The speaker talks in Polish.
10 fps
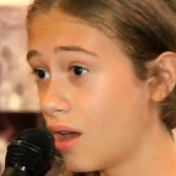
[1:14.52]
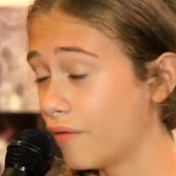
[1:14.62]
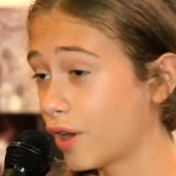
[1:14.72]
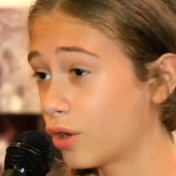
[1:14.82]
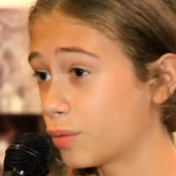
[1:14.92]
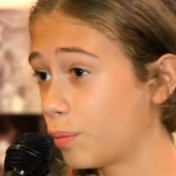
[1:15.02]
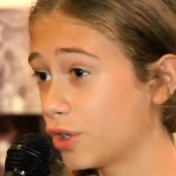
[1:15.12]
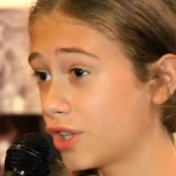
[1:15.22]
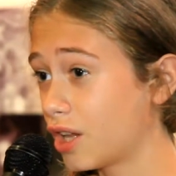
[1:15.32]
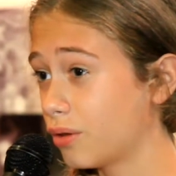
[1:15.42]
W jego
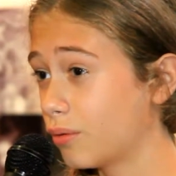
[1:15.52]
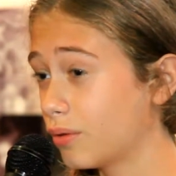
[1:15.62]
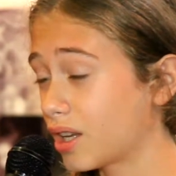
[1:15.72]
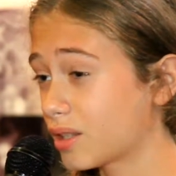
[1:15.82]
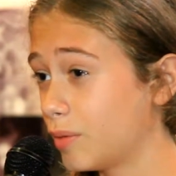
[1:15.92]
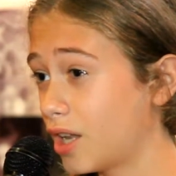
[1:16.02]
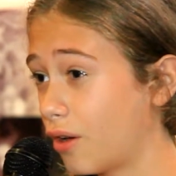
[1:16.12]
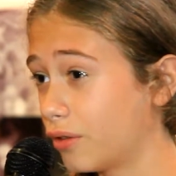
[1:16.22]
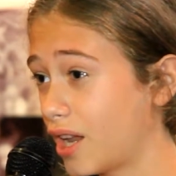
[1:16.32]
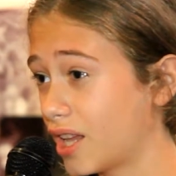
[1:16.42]
spojrzeniu Jasmina
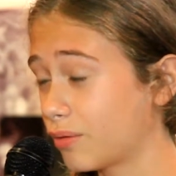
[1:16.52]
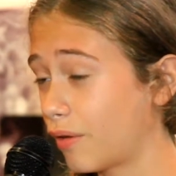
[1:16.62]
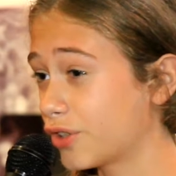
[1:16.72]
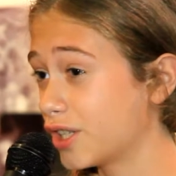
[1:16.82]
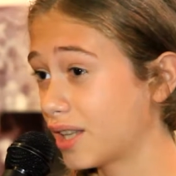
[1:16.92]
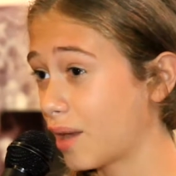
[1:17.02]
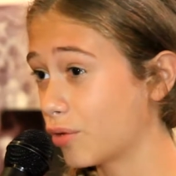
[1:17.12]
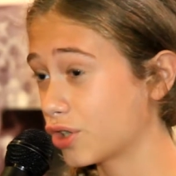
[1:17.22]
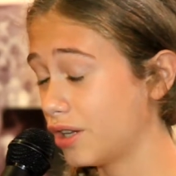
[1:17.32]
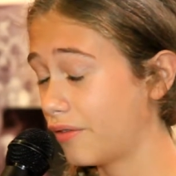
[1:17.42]
odnalazła wszystkie
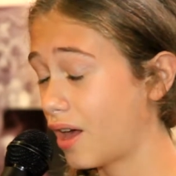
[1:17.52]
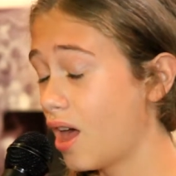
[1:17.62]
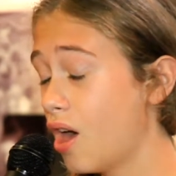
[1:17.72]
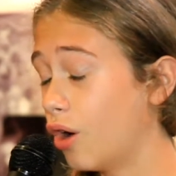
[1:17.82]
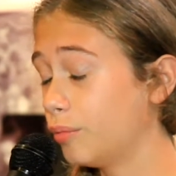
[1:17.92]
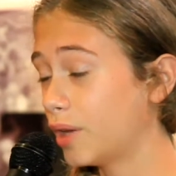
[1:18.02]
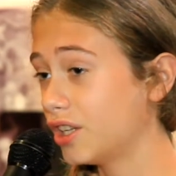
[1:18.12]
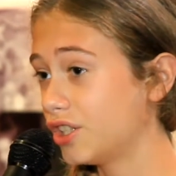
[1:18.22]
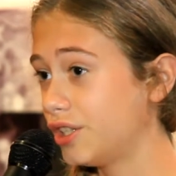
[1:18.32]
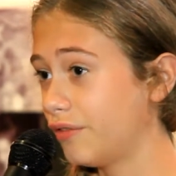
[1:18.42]
możliwe odmiany
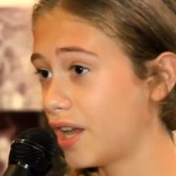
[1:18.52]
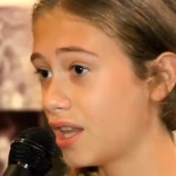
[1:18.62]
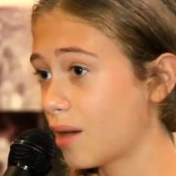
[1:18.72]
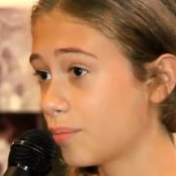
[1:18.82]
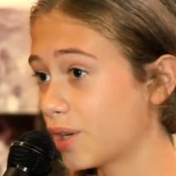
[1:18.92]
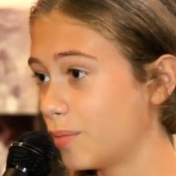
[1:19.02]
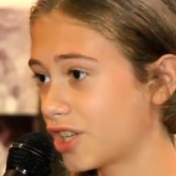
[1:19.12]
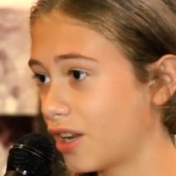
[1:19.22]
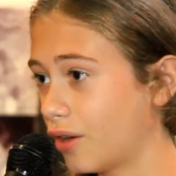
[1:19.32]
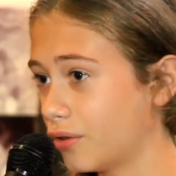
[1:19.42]
zdziwienia
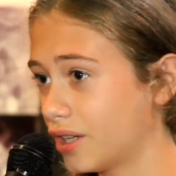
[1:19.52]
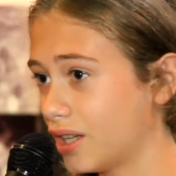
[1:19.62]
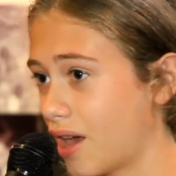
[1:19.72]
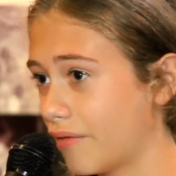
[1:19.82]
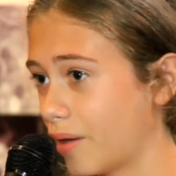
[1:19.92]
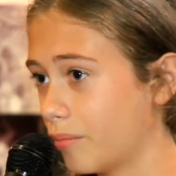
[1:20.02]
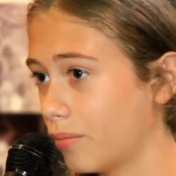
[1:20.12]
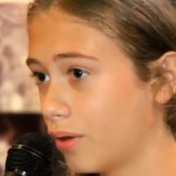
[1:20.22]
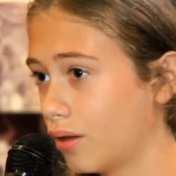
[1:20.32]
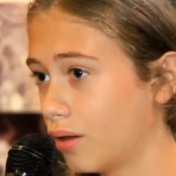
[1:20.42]
przemieszanego z gniewem.
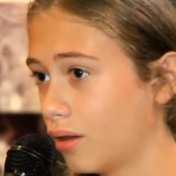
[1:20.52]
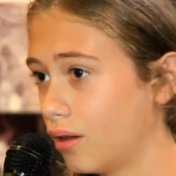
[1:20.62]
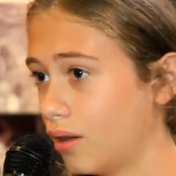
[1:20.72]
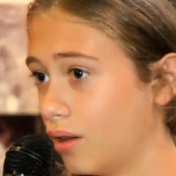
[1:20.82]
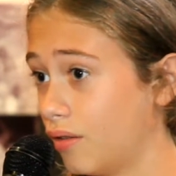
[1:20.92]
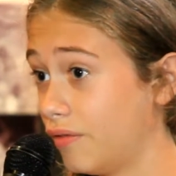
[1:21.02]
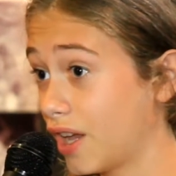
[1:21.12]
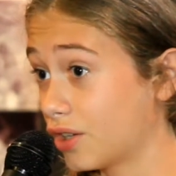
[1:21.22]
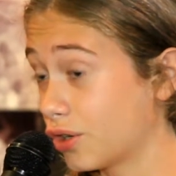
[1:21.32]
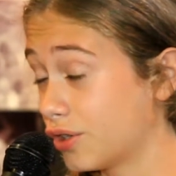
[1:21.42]

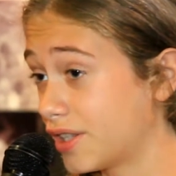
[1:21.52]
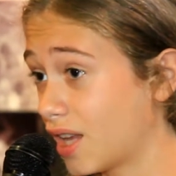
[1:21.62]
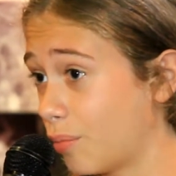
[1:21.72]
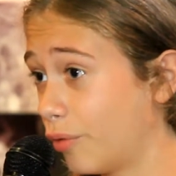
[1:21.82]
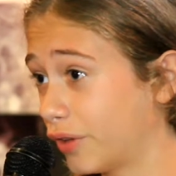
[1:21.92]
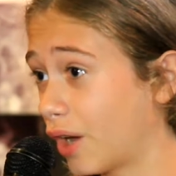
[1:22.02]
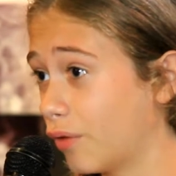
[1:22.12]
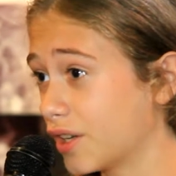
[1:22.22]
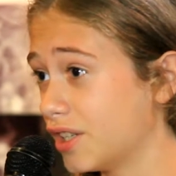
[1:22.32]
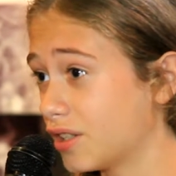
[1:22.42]
Większość Serbów tak
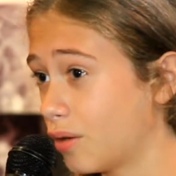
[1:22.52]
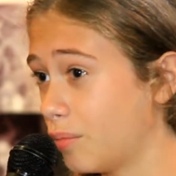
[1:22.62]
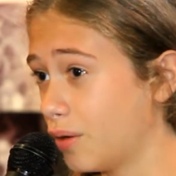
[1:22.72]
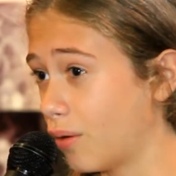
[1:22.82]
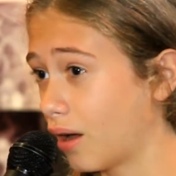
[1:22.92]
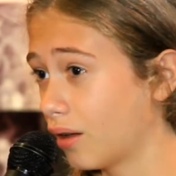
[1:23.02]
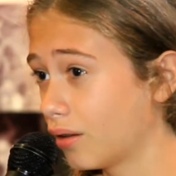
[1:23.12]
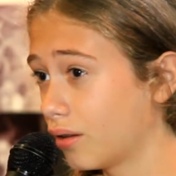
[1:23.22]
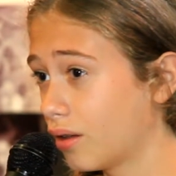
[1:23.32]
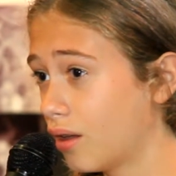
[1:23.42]
właśnie zrobiła.
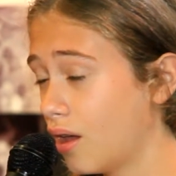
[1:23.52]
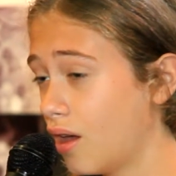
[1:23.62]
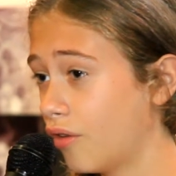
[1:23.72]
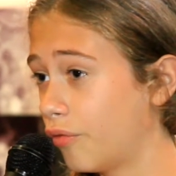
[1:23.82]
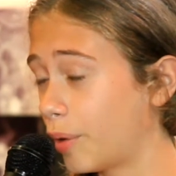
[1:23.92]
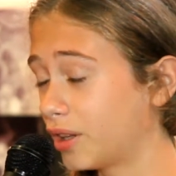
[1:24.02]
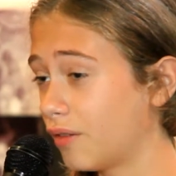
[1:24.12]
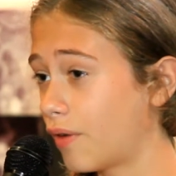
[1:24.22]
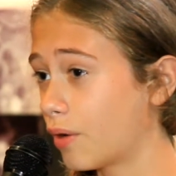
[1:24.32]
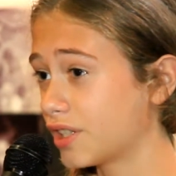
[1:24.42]

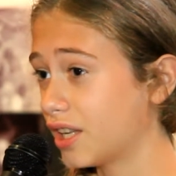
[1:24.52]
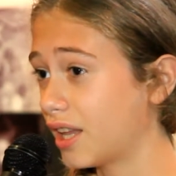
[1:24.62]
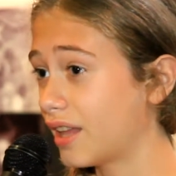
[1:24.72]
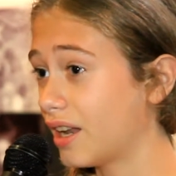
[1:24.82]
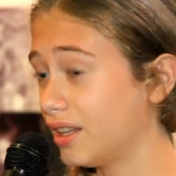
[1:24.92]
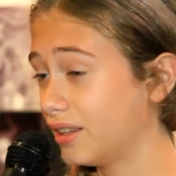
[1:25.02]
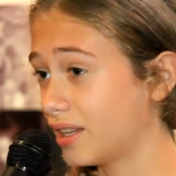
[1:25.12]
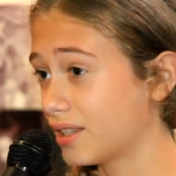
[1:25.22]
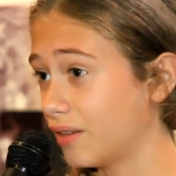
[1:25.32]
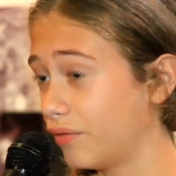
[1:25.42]
Wpatrywała się nadal
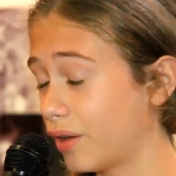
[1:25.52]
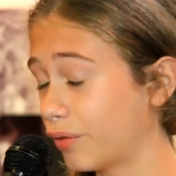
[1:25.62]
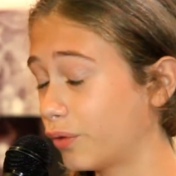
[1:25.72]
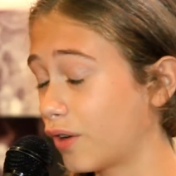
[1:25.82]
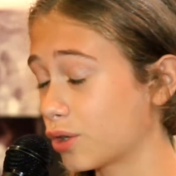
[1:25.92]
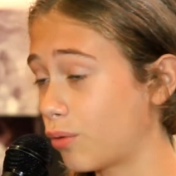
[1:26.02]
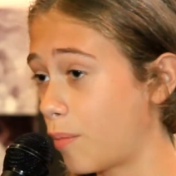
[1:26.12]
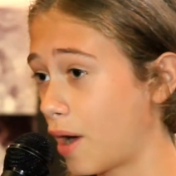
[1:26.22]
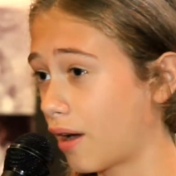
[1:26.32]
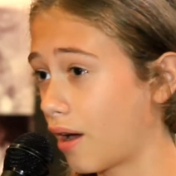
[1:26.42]
intensywnie w twarz
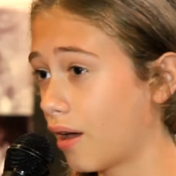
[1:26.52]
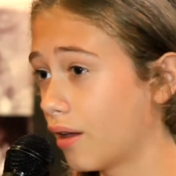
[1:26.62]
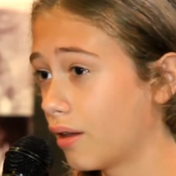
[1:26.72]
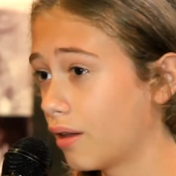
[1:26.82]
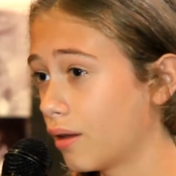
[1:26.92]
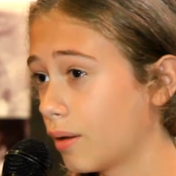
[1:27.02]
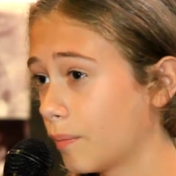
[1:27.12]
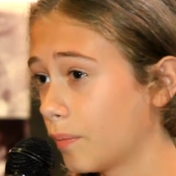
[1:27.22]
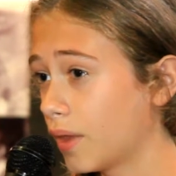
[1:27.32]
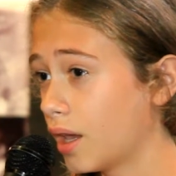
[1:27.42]
chłopaka.
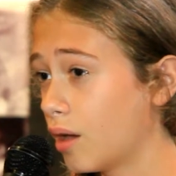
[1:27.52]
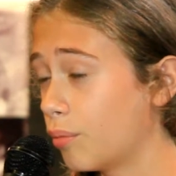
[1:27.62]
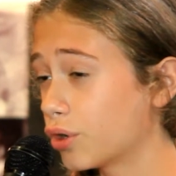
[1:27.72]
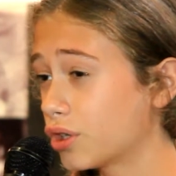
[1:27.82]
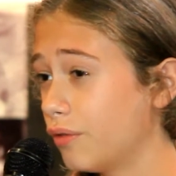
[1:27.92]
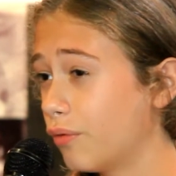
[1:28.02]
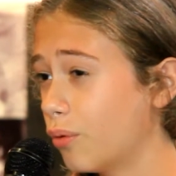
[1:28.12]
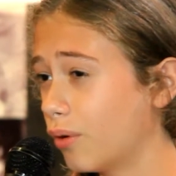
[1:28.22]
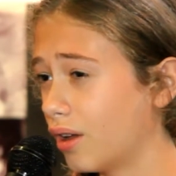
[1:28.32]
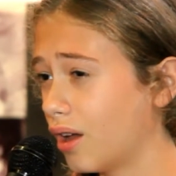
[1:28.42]
Poszli w
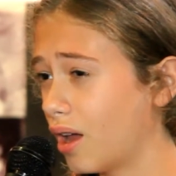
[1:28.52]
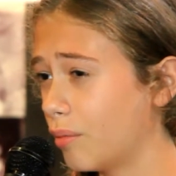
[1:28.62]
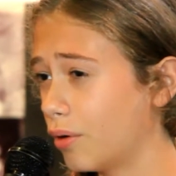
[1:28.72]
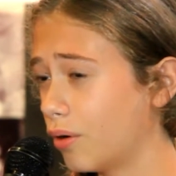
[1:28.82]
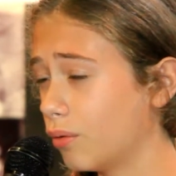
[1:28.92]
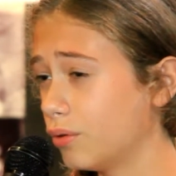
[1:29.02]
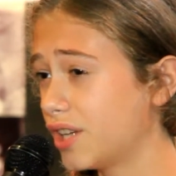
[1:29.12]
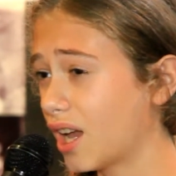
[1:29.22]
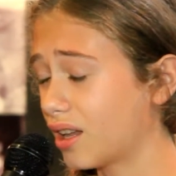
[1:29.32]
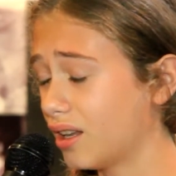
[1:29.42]
góry albo
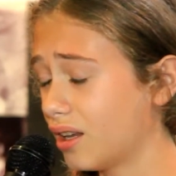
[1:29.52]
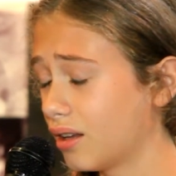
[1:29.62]
uciekli.